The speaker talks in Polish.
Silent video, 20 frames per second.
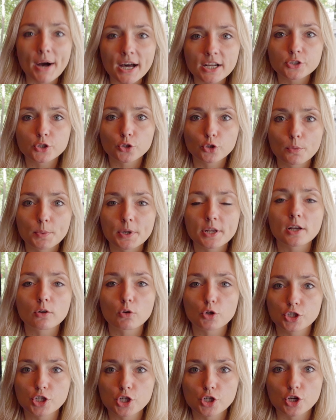bardzo dobrej
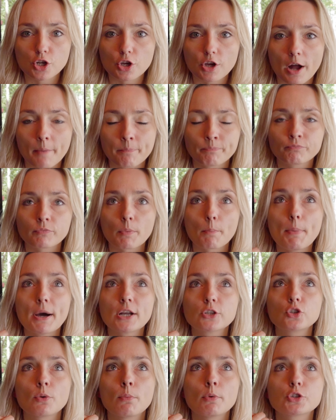jakości szynka,
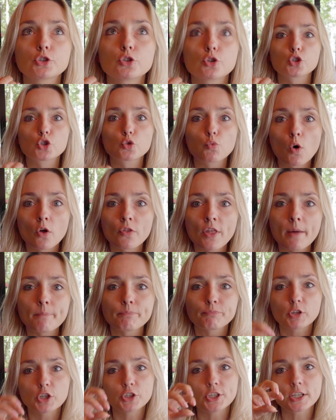bardzo mocno słona
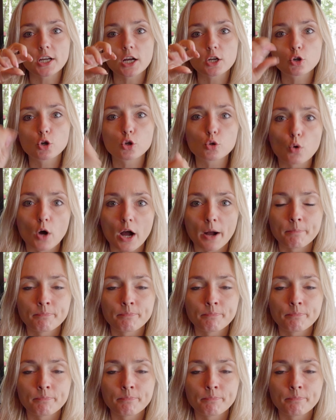i taka krucha.